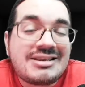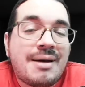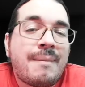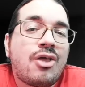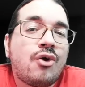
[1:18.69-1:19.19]

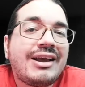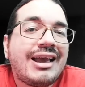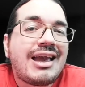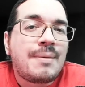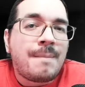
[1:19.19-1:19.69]
llamado
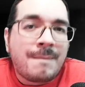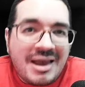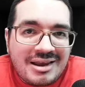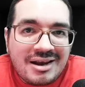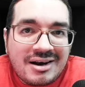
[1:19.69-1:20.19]

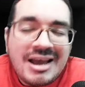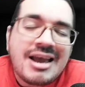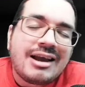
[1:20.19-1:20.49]
K-Mailer,